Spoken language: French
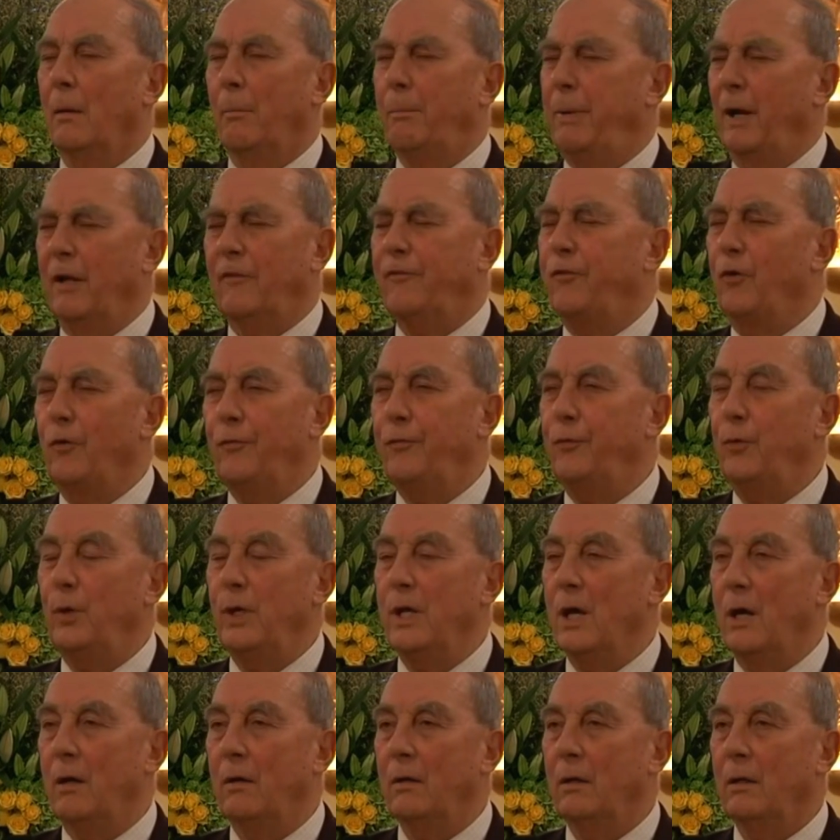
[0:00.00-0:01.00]
Pas de faux
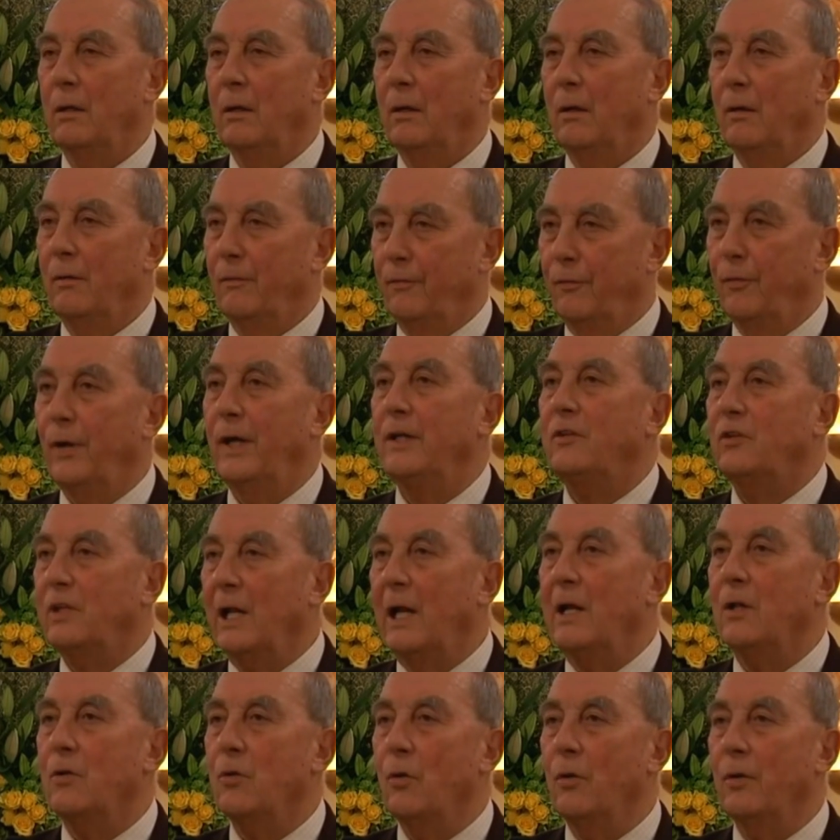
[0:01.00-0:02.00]
fuyants. Il faut être
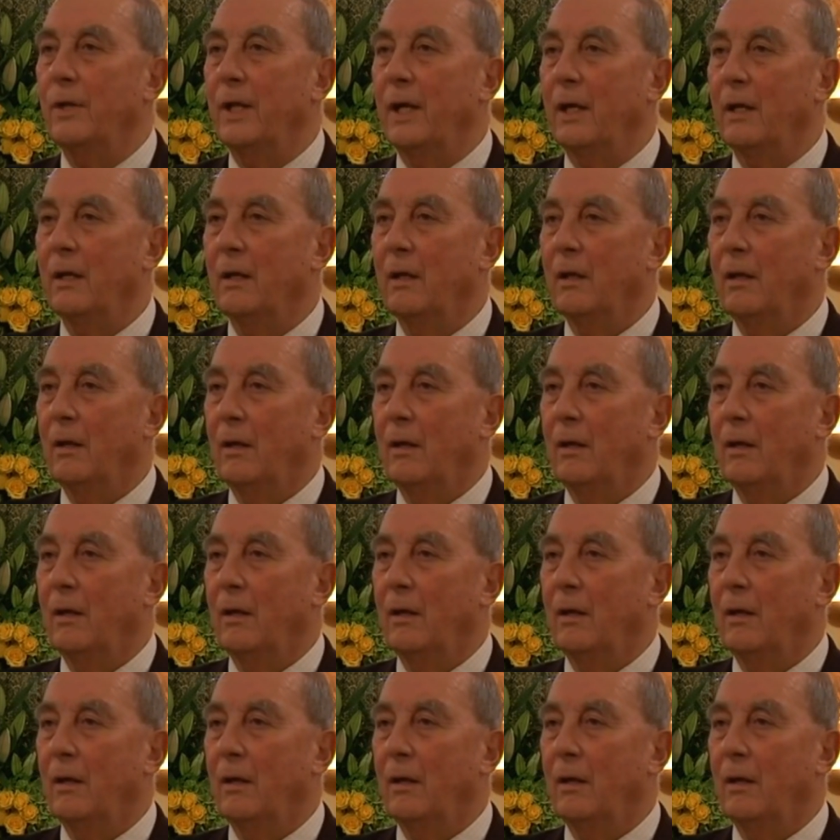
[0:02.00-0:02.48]
tel qu'on est.